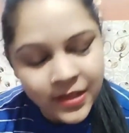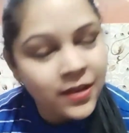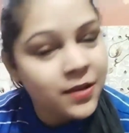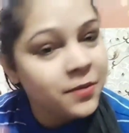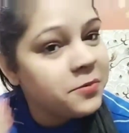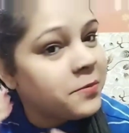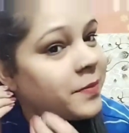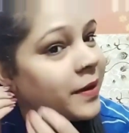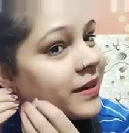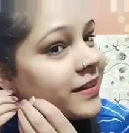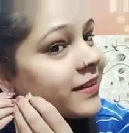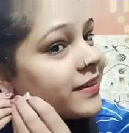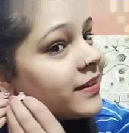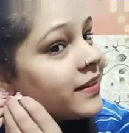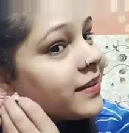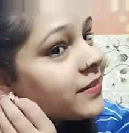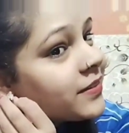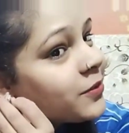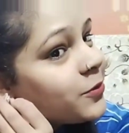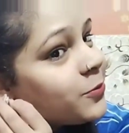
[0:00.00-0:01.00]
अभी पहन के
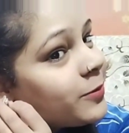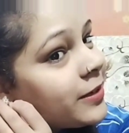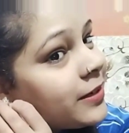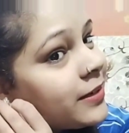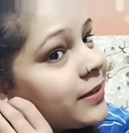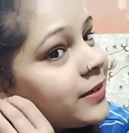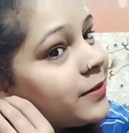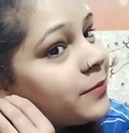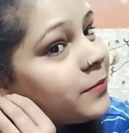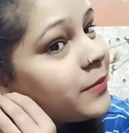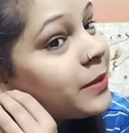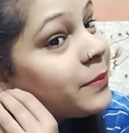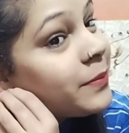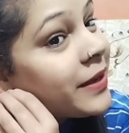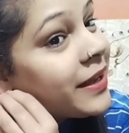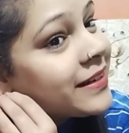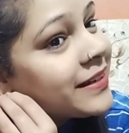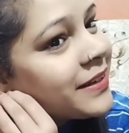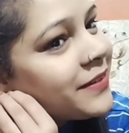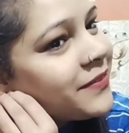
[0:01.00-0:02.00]
देखती हूँ मैं मैंने
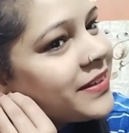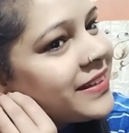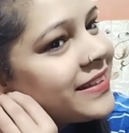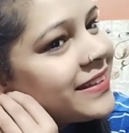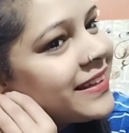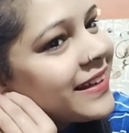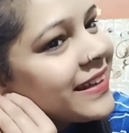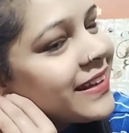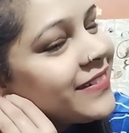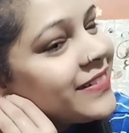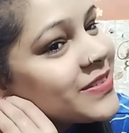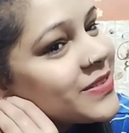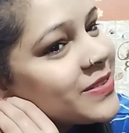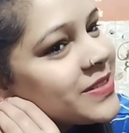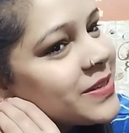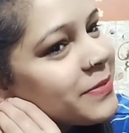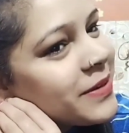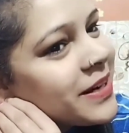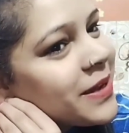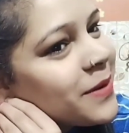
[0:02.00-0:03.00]
पहन के भी नहीं देखे मैंने
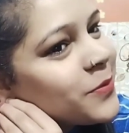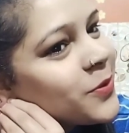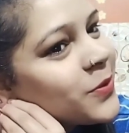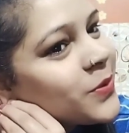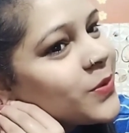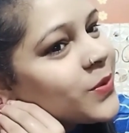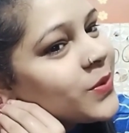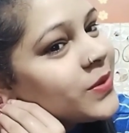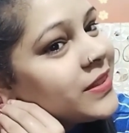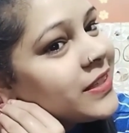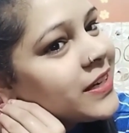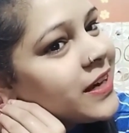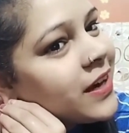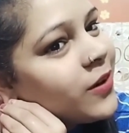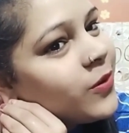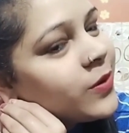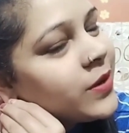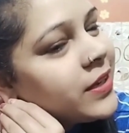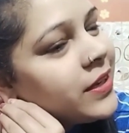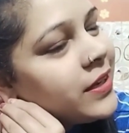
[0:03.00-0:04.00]
सोचा पहले आप लोगों को
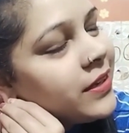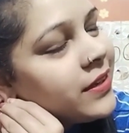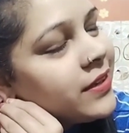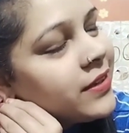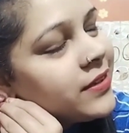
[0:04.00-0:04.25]
दिखाऊंगी